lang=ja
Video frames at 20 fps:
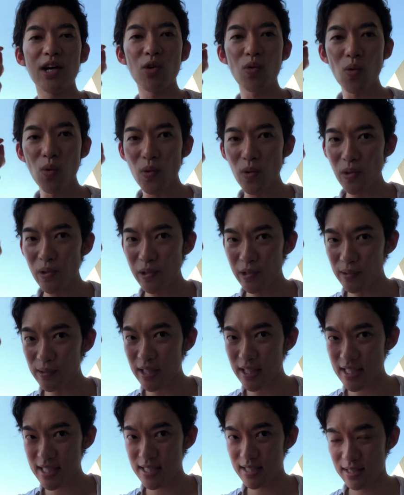こういう人
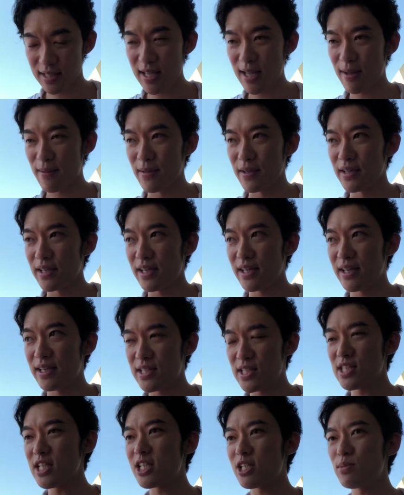たちって
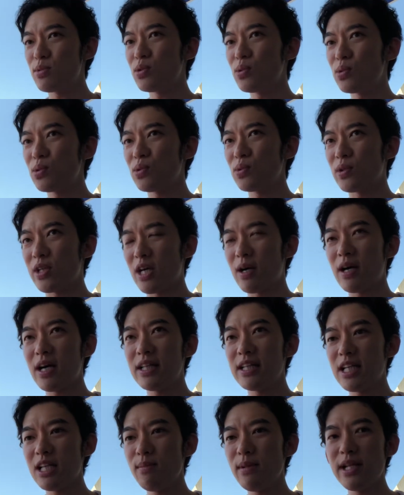実は自分のことを客
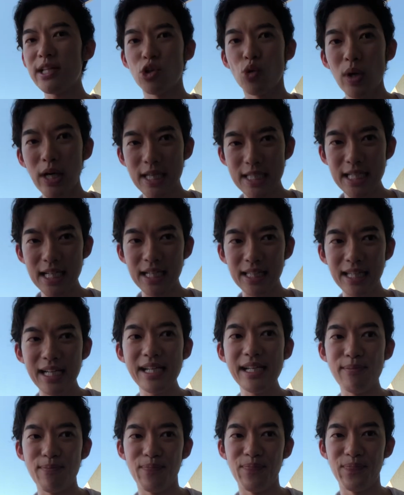観的に見れてるわけじゃ
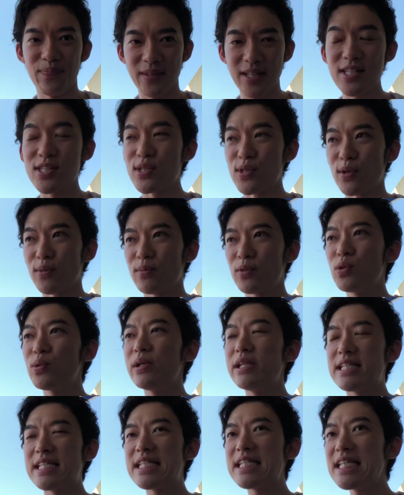ないんですよ。
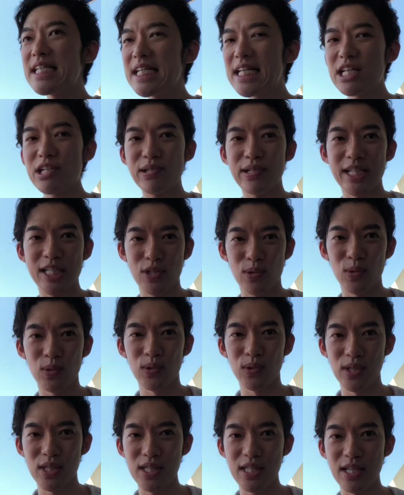特に自信がある人たち
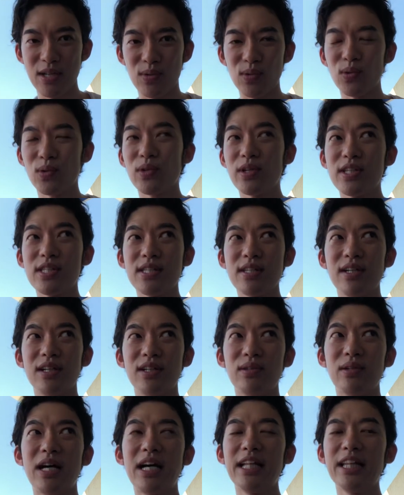ほどですね、このですね
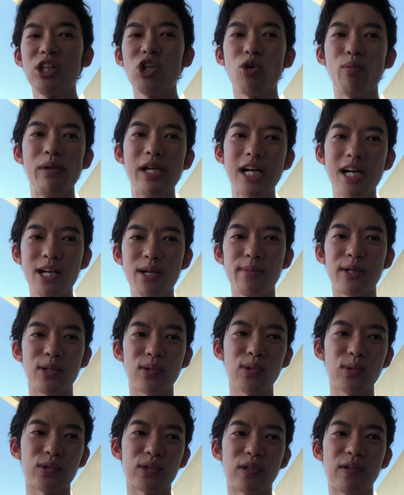判定を見誤
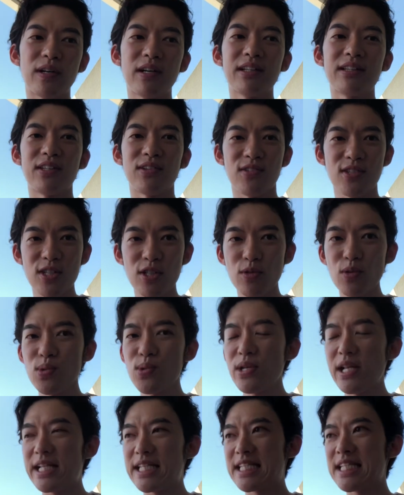るってことは分かってるんです。要
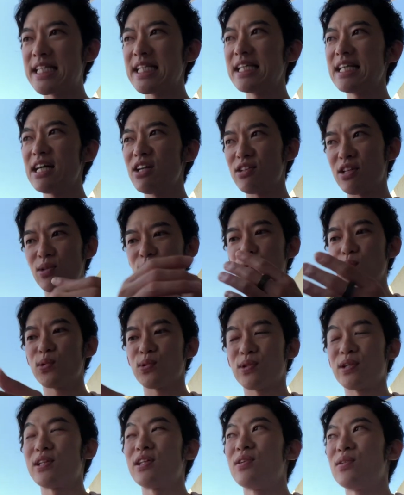するに自信があるってどういう
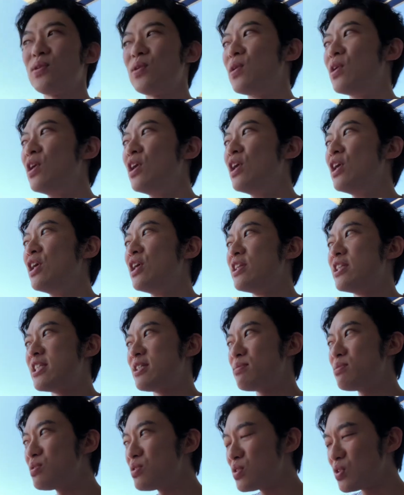ことかっていうと、
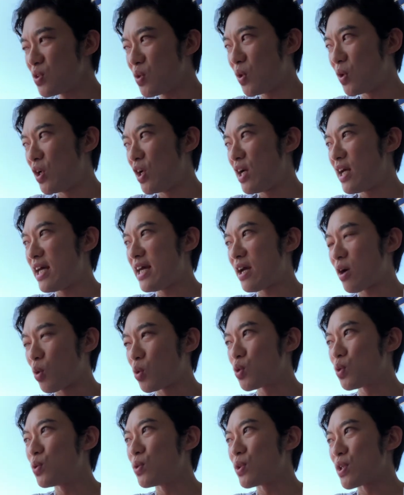自分の
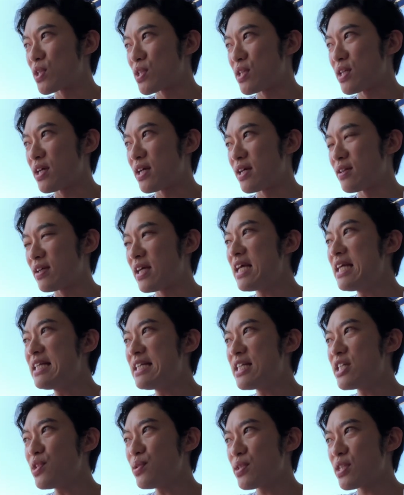ことをですね、
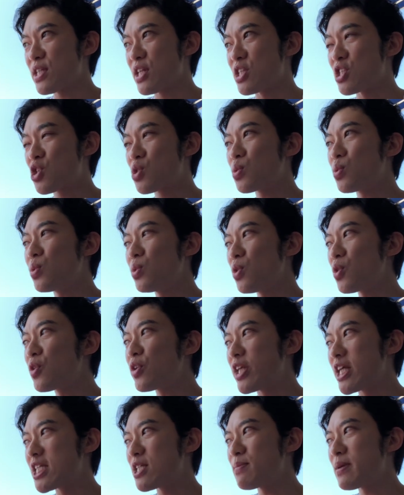現実をですね都合よ
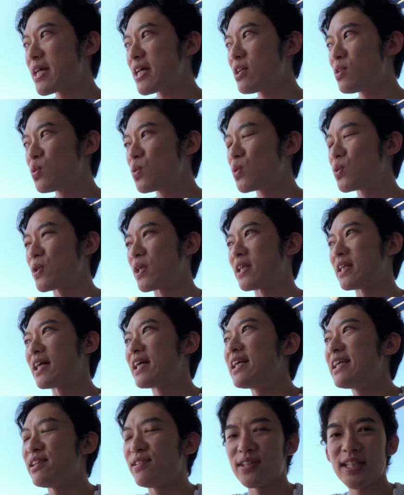くねじ曲げる能力が
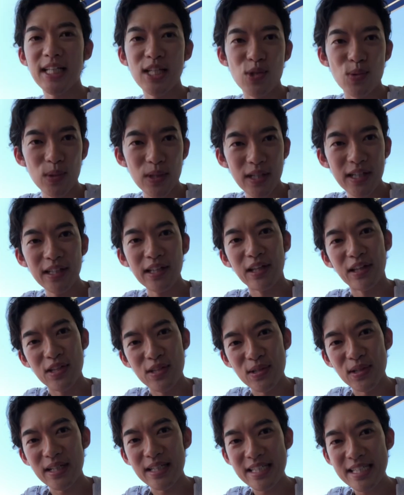高いっていう、ただそれだけなんで
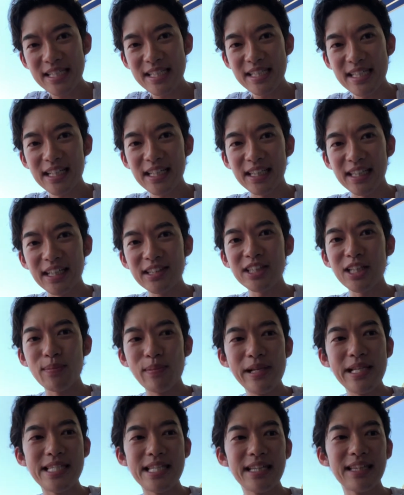すよ。だから自信なんかなくて
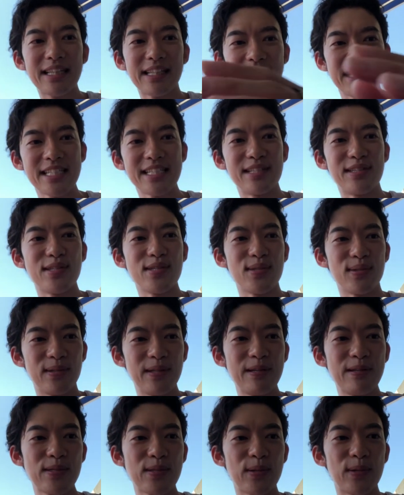もいいぜって話なんですよ
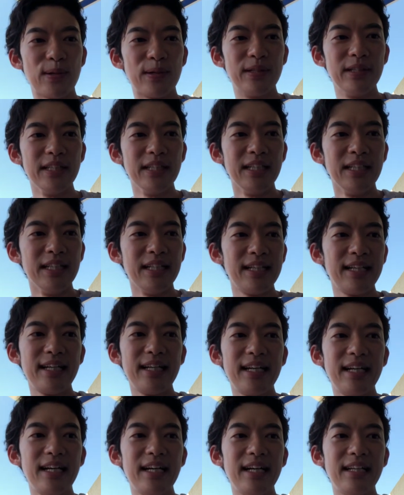ね。そう。
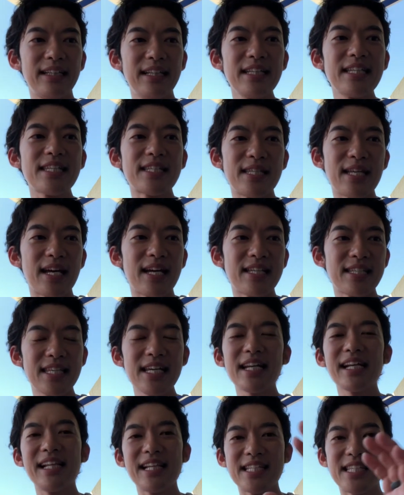でですね、
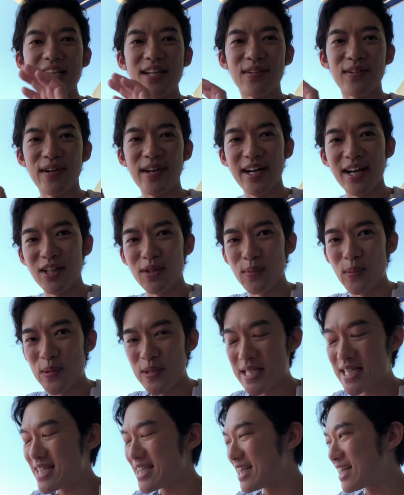さらにですね、これもう
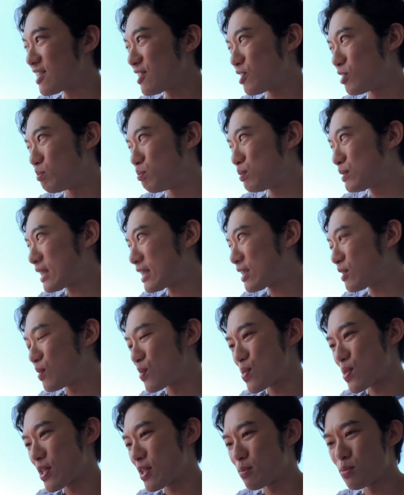自信がある人をぶったたく
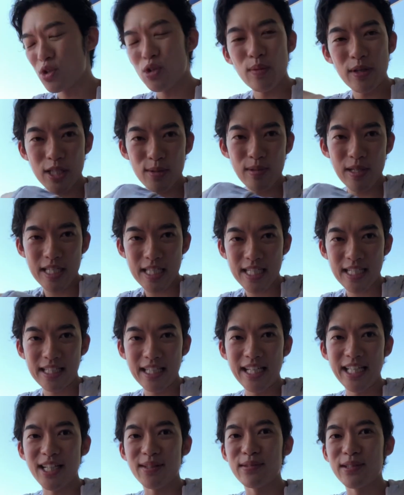放送になったら、僕も自分に自信が
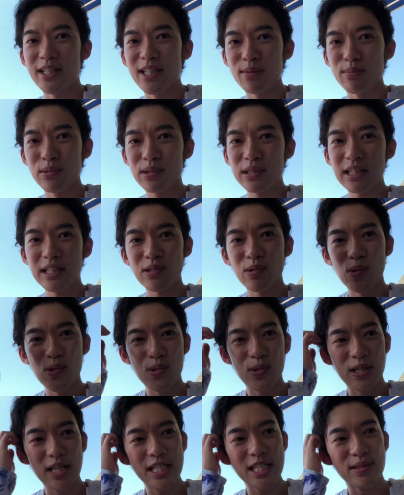ないタイプなんでぶったたく放
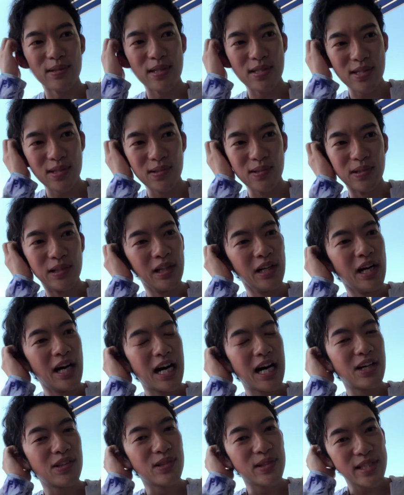送になっちゃうんですけど、
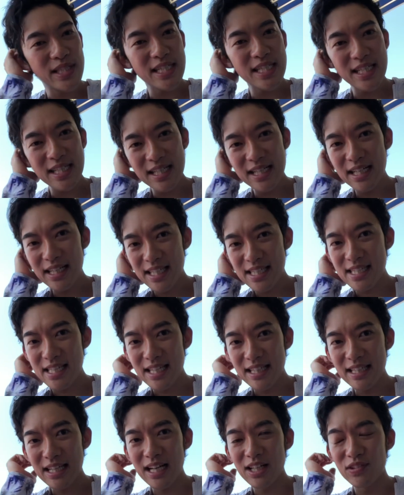自信がですね